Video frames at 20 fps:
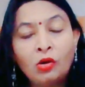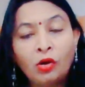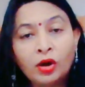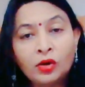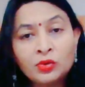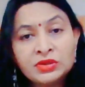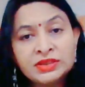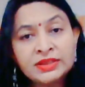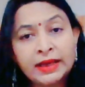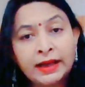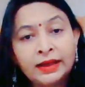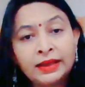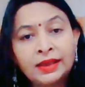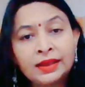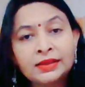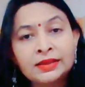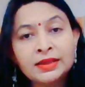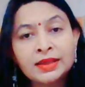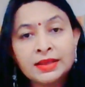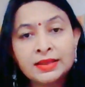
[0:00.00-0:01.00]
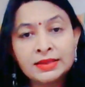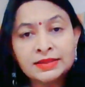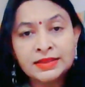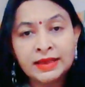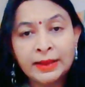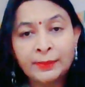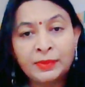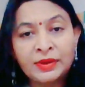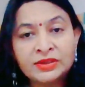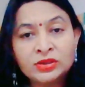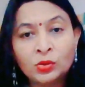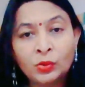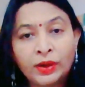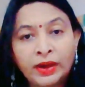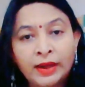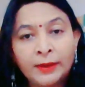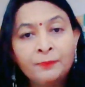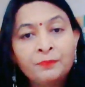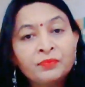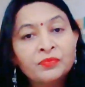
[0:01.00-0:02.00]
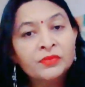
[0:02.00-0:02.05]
और उन सेट के अंदर जैसे छह पीस हो गए